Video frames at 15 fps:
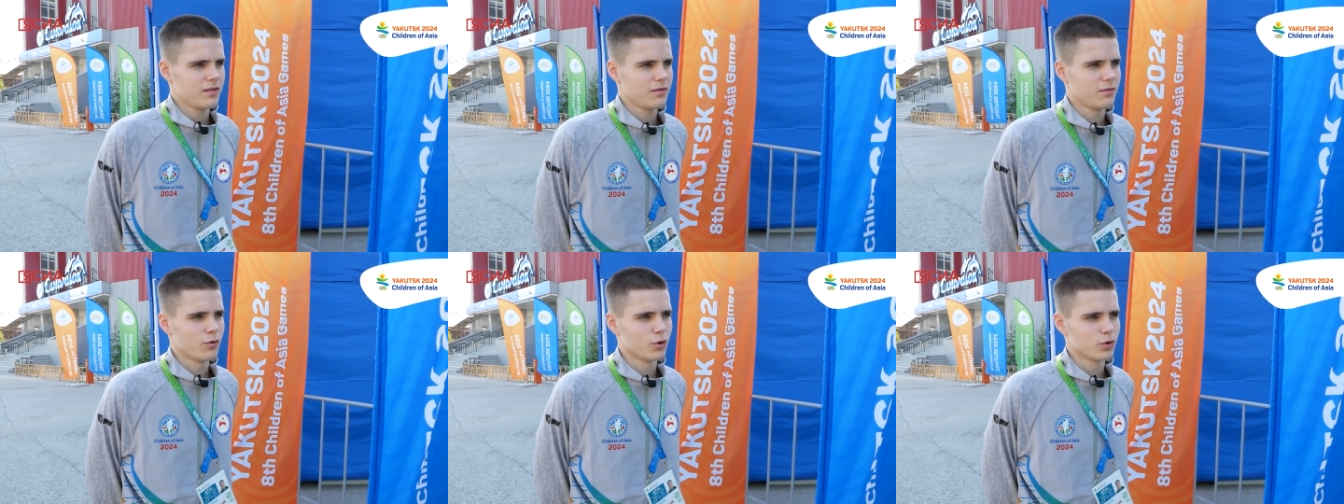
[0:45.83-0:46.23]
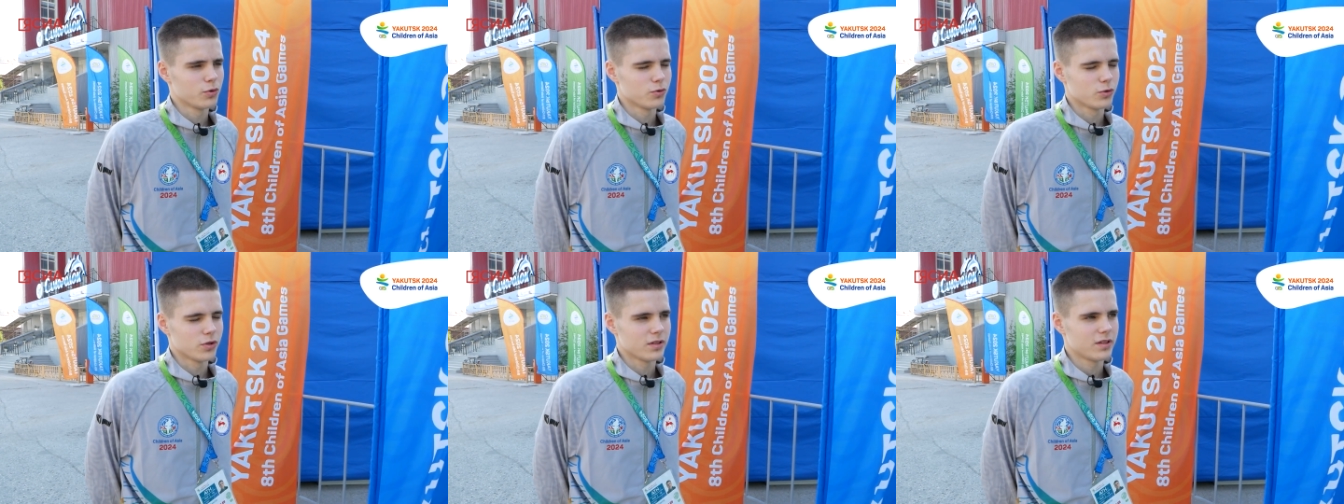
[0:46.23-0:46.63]
Вот,
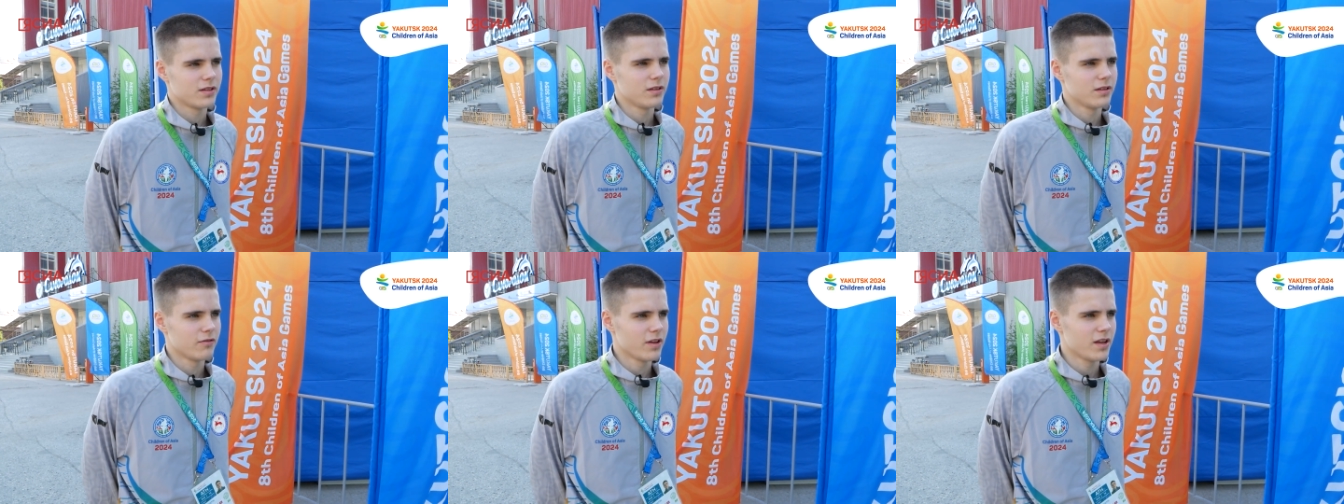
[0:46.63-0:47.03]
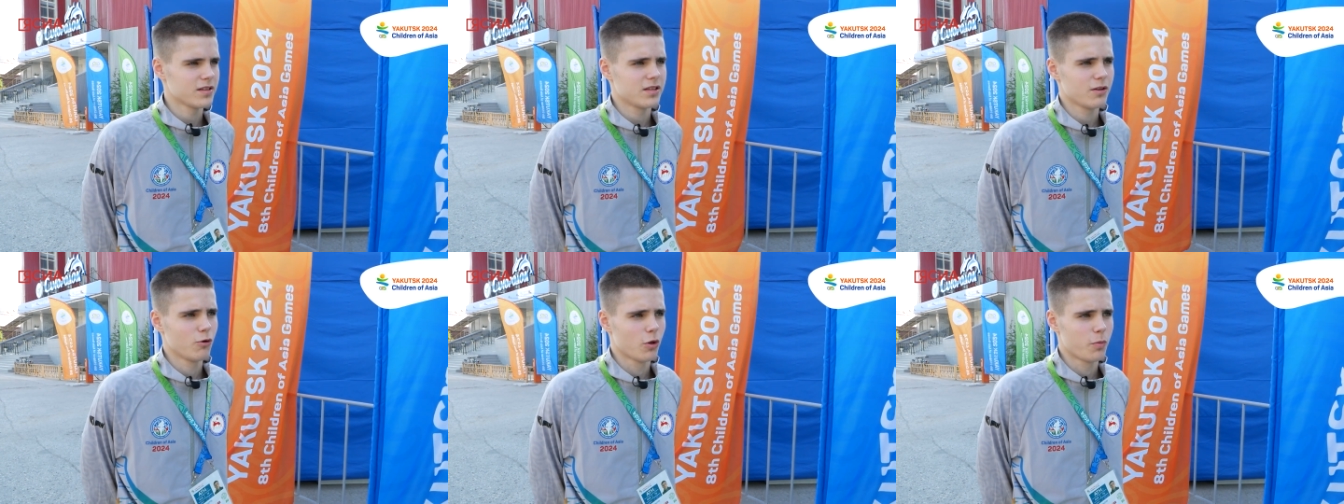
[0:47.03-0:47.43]
уже
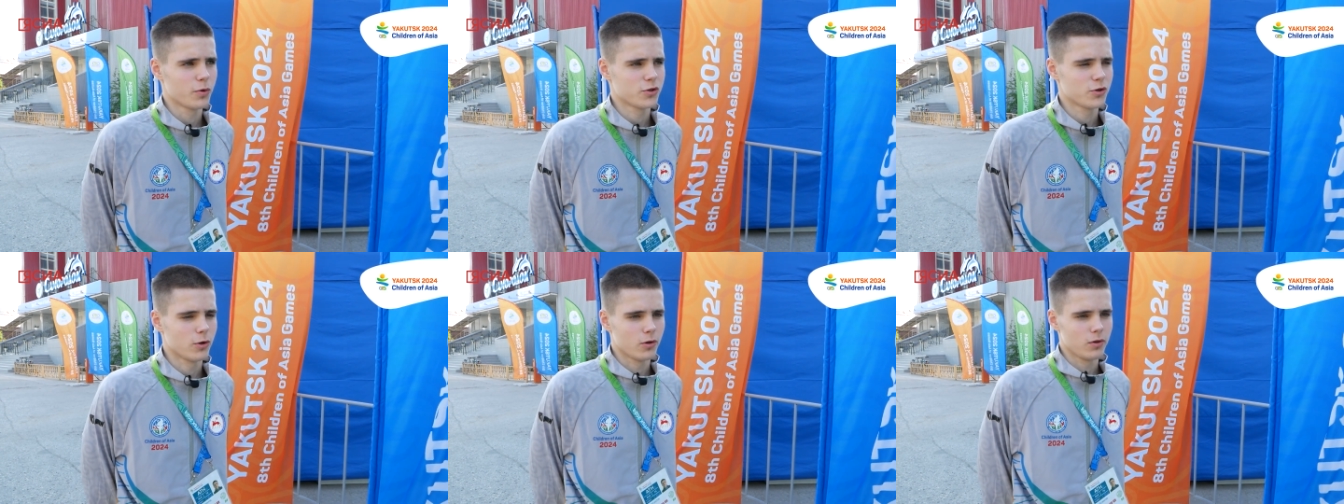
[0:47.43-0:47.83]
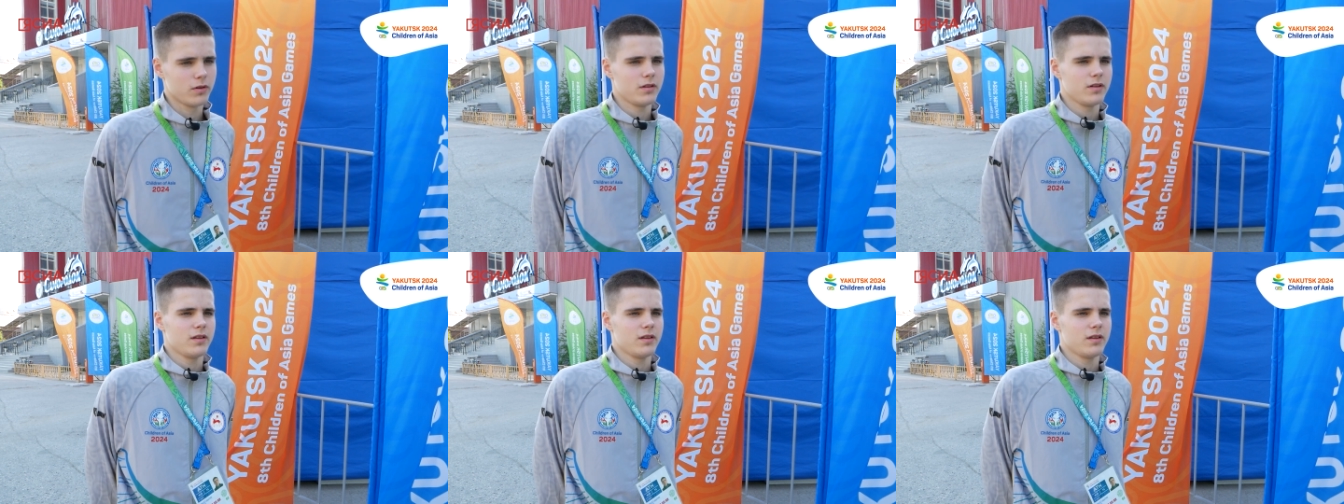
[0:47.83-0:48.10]
12 год пошел.